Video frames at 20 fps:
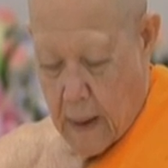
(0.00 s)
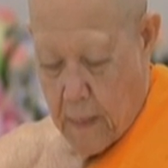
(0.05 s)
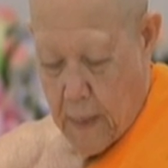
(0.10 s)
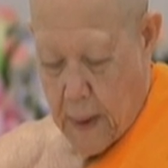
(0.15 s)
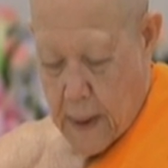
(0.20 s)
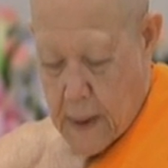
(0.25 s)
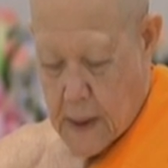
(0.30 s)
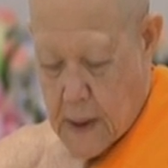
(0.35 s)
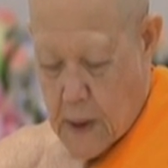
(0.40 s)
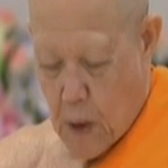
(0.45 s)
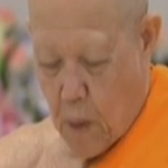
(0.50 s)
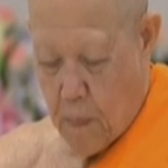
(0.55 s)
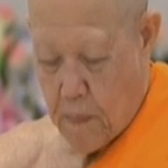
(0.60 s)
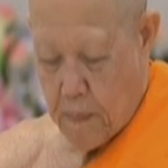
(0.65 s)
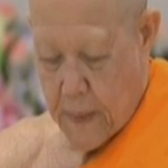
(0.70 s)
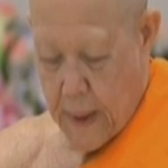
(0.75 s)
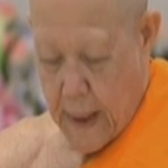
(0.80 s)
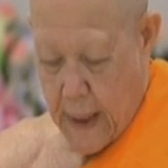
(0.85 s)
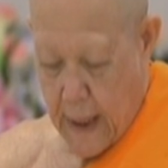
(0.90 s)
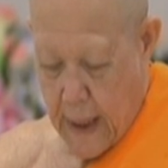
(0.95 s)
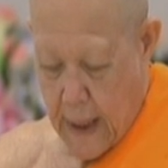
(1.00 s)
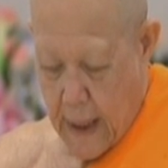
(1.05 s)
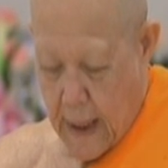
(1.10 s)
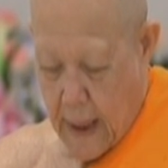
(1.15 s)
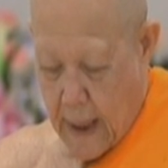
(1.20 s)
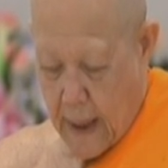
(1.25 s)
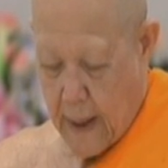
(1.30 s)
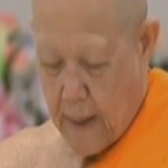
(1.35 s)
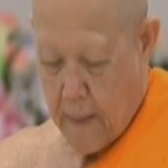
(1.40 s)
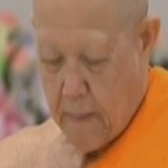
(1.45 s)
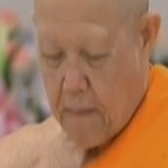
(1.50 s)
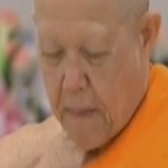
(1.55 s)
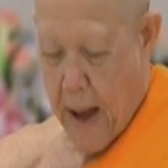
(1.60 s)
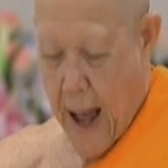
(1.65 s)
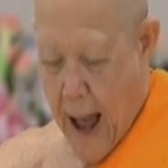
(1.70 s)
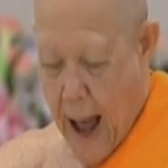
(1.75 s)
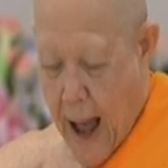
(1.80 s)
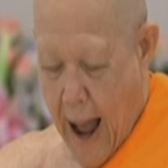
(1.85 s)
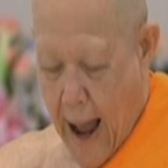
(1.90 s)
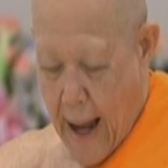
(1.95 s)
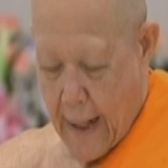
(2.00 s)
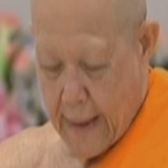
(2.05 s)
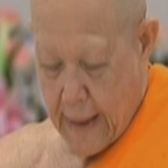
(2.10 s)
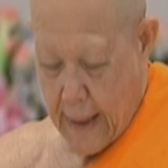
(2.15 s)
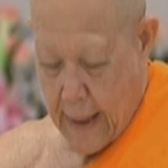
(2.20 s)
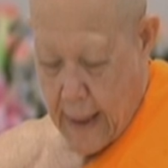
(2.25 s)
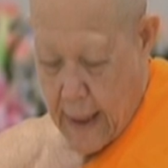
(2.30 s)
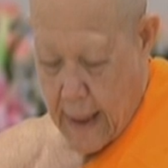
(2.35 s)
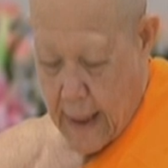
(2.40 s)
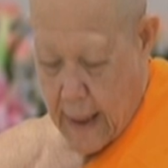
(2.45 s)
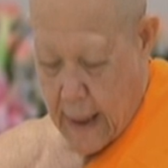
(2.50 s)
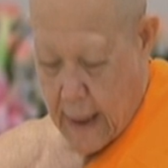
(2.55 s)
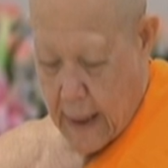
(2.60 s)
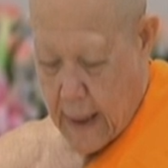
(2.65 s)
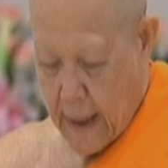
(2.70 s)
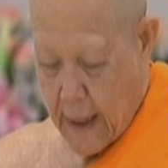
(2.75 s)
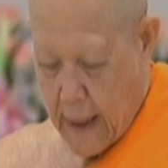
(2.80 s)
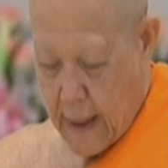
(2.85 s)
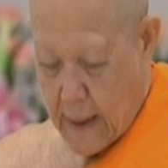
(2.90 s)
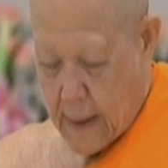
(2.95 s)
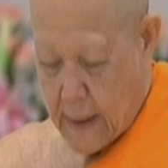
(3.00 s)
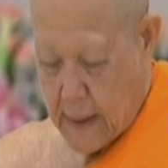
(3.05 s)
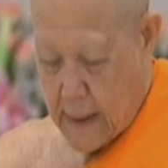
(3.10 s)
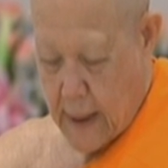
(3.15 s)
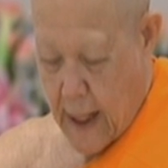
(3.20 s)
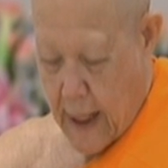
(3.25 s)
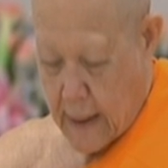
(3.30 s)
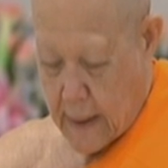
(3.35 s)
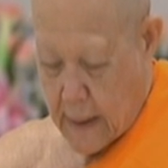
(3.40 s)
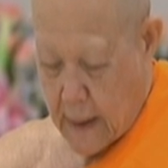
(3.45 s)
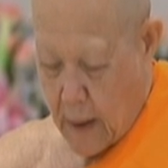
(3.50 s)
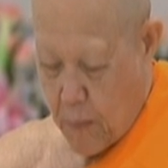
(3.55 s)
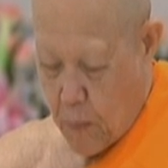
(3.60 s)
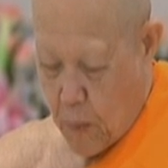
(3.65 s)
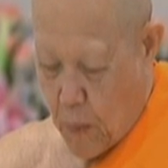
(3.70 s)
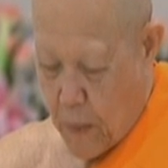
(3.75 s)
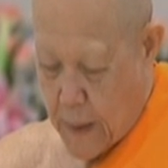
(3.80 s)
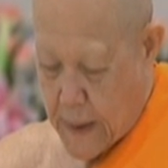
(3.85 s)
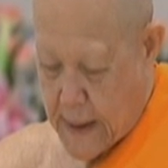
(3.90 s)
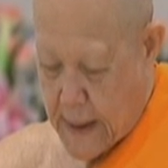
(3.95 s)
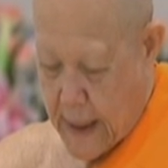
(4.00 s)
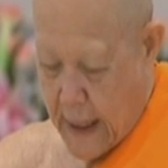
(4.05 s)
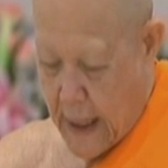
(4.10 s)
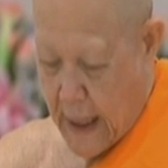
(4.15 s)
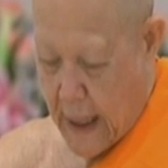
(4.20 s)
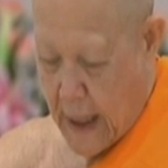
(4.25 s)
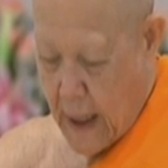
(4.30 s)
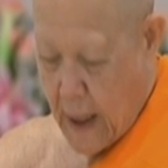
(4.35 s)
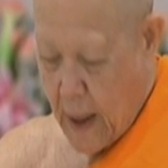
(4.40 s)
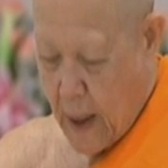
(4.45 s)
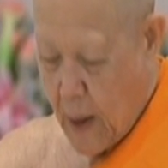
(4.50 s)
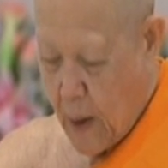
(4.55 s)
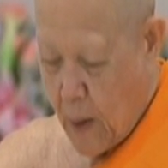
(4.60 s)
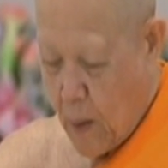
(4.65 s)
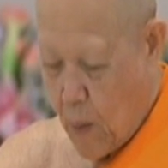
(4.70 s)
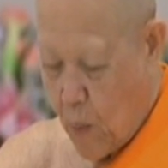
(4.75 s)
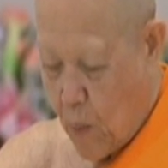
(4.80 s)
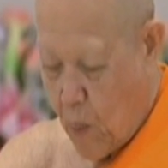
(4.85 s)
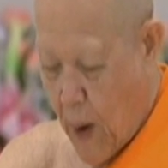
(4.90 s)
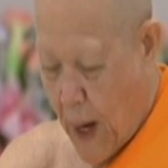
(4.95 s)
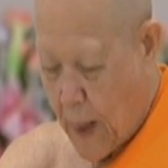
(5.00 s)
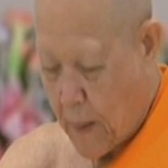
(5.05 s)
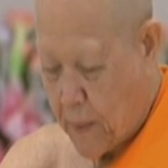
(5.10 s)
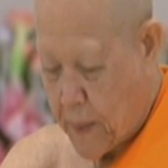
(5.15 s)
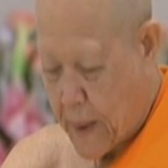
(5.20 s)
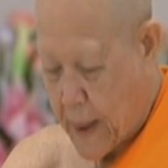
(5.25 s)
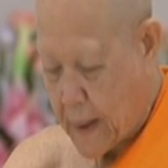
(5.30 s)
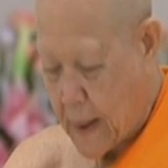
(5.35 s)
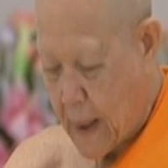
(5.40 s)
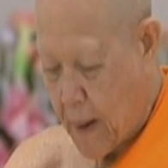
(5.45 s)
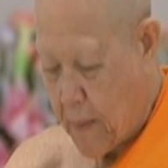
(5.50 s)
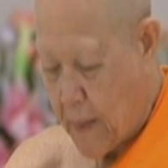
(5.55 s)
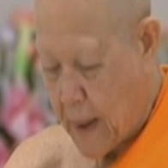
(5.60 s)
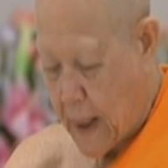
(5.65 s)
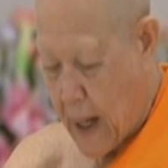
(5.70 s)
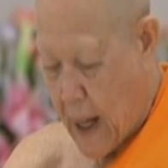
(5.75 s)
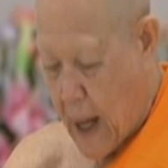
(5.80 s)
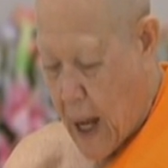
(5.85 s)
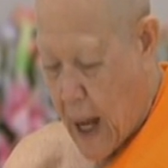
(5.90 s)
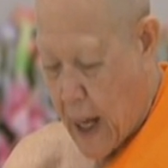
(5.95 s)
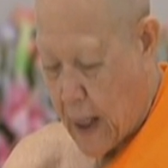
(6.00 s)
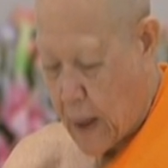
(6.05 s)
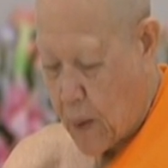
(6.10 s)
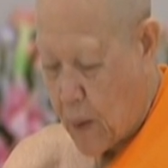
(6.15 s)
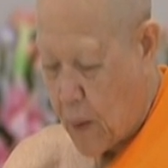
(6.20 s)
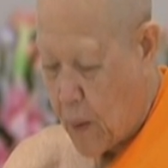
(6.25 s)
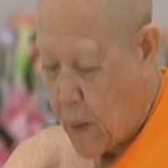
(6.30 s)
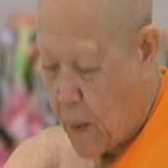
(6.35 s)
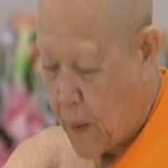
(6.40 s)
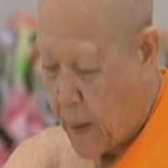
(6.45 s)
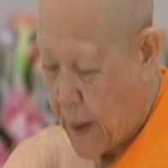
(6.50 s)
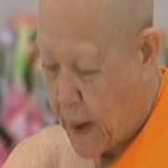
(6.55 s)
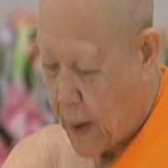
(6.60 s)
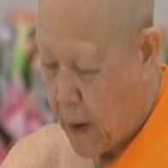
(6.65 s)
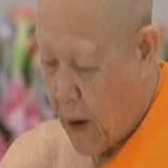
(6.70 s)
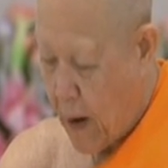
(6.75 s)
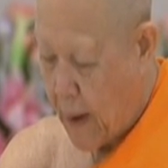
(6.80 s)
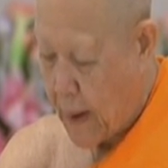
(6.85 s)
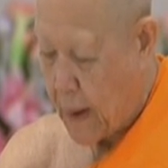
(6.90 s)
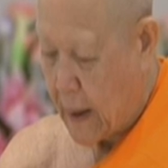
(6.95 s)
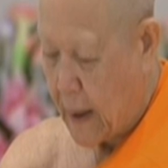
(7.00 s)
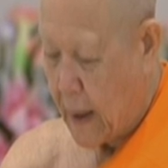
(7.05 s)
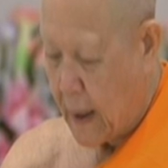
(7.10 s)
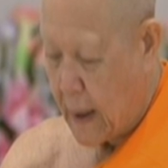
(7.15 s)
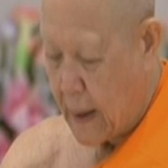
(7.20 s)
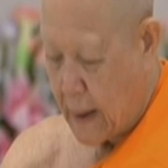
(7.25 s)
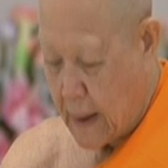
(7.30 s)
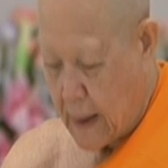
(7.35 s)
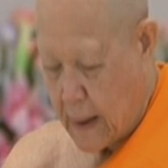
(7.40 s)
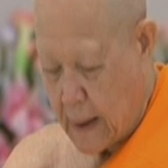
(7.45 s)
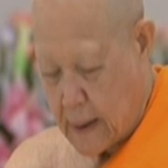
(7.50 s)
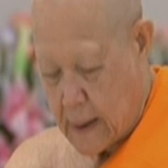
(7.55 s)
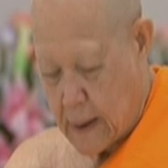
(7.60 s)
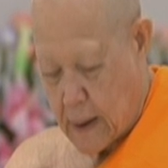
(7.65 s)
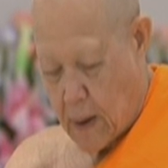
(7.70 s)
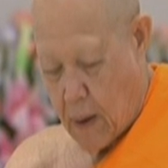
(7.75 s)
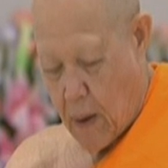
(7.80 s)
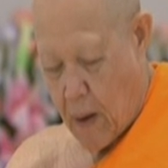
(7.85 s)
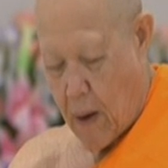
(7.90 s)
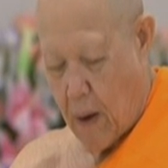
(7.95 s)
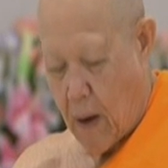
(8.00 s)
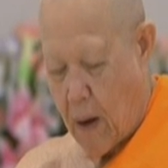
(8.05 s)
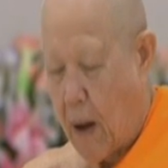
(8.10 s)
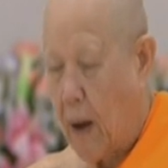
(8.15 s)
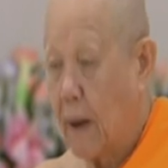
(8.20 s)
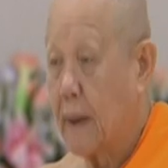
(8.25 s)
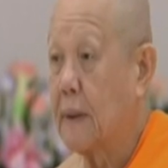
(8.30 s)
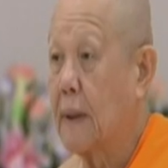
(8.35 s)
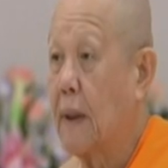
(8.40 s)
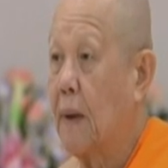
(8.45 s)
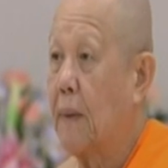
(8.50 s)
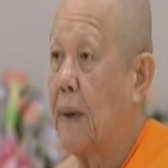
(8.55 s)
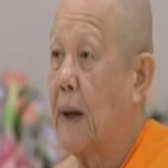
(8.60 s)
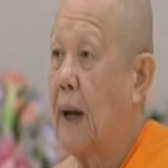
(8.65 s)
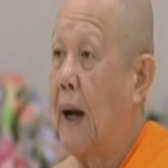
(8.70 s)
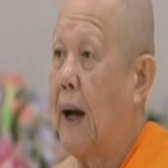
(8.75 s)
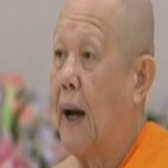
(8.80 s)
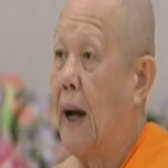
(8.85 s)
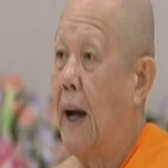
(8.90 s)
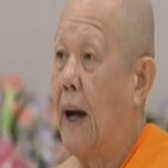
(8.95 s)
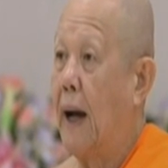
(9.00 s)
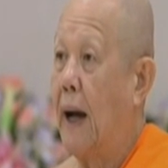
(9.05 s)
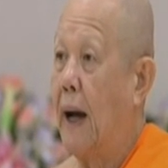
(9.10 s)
ณมิตรสมดี ผาดี จันทบัวสีวัดพระธรรมกายโอริกอนหนึ่งกองเจ้าค่า